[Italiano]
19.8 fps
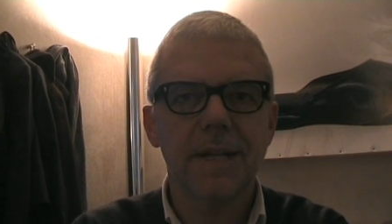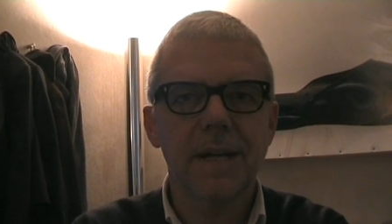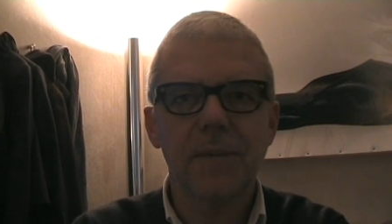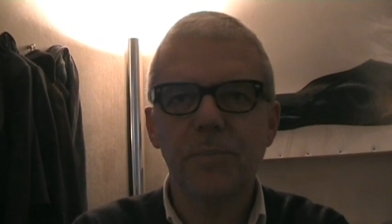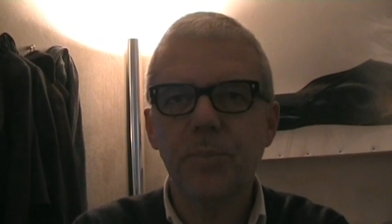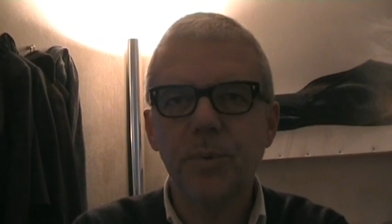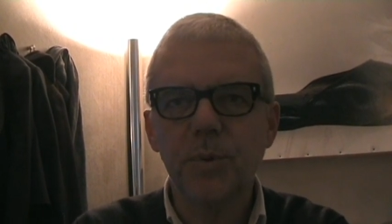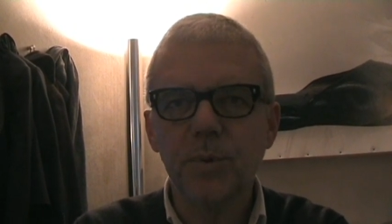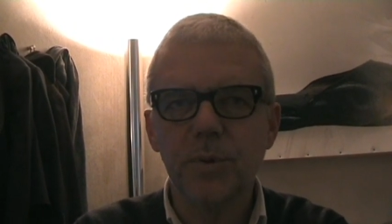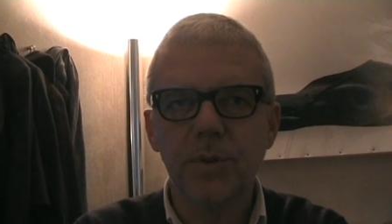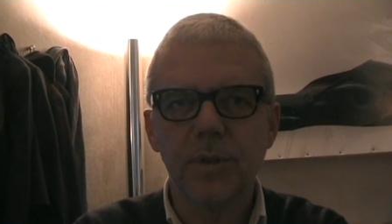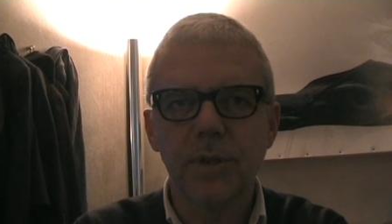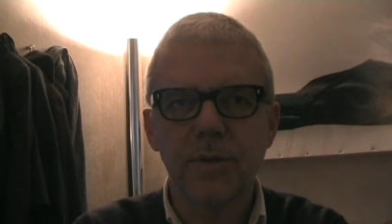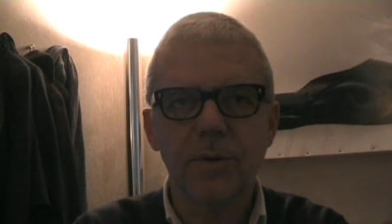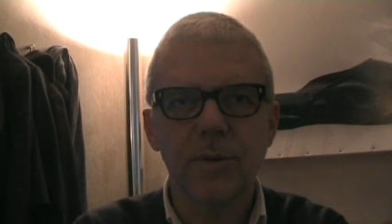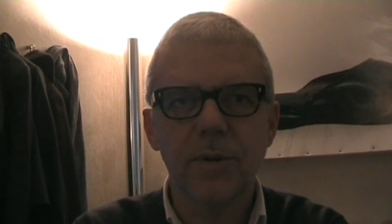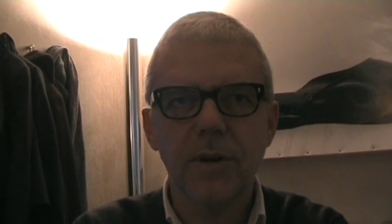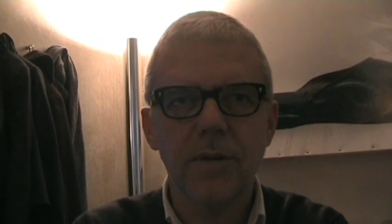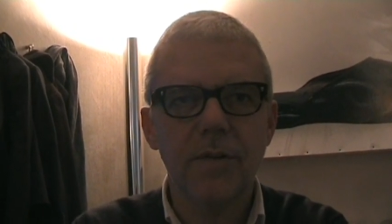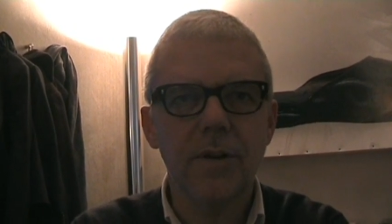e appunto,
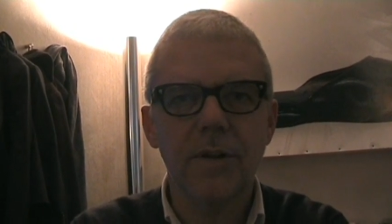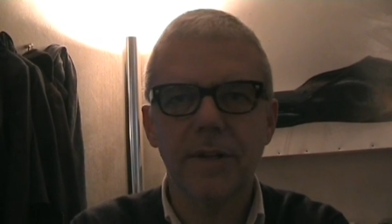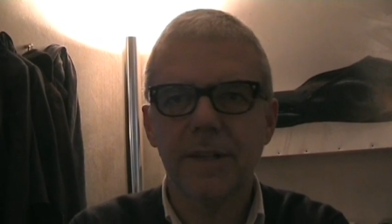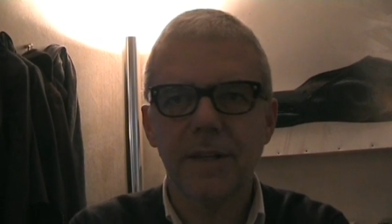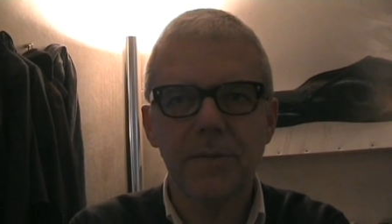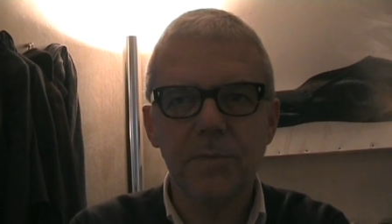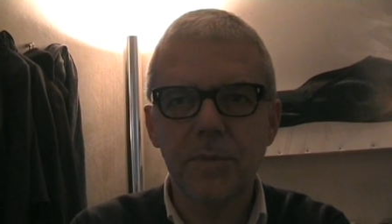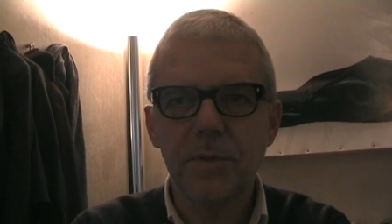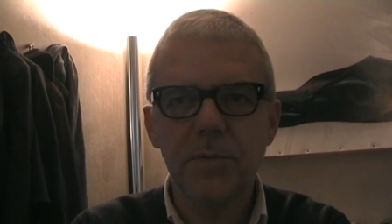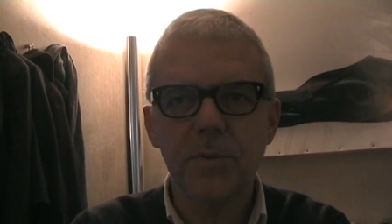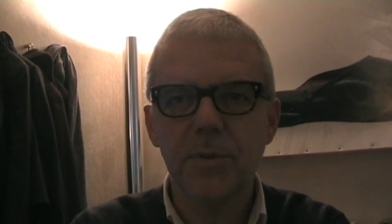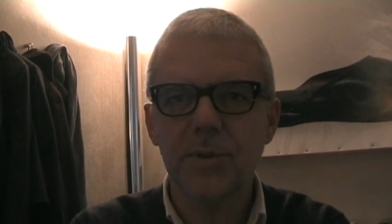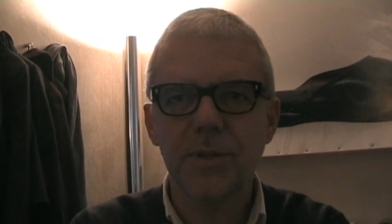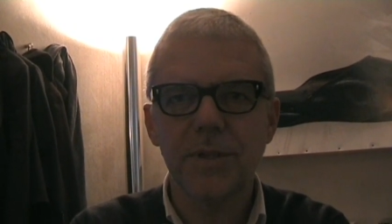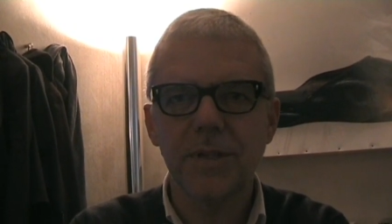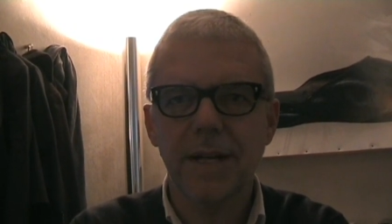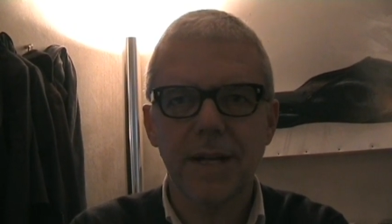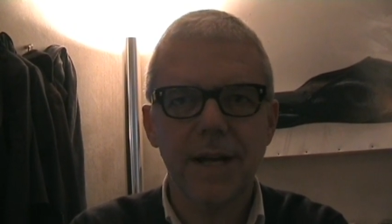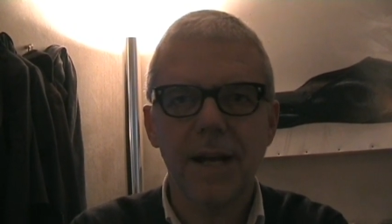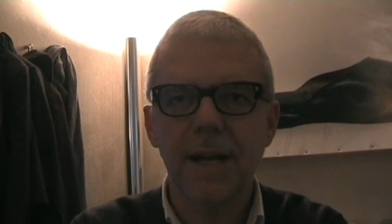ancora una volta, il minimo
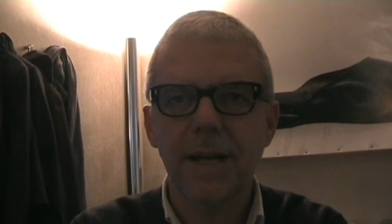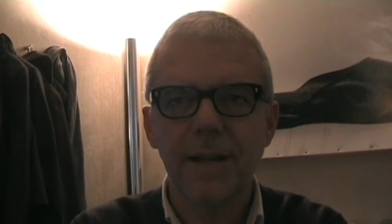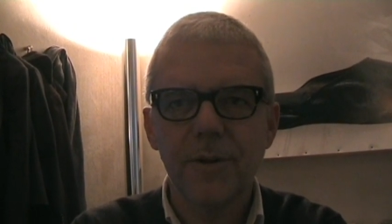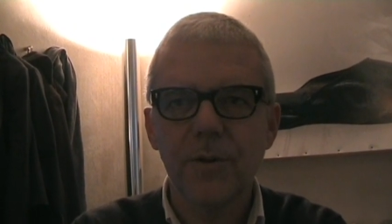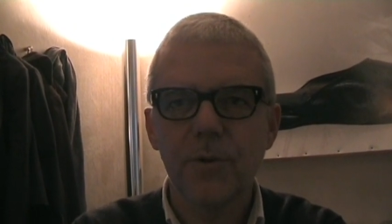sindacale è